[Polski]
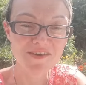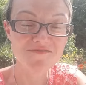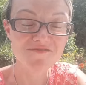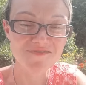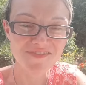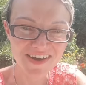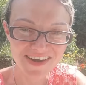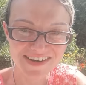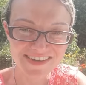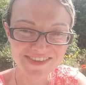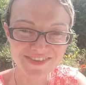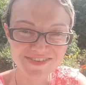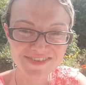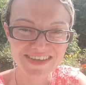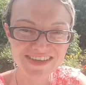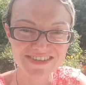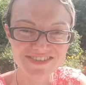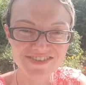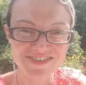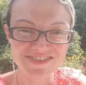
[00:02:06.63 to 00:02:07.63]
warto
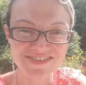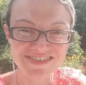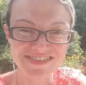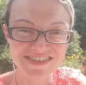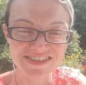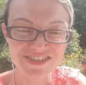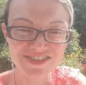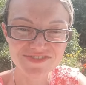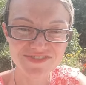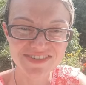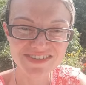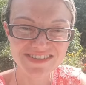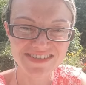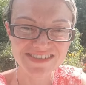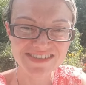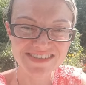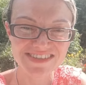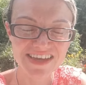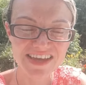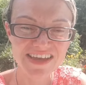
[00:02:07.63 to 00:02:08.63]
zacząć i
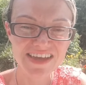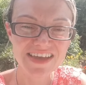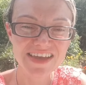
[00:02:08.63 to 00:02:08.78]
ćwiczyć.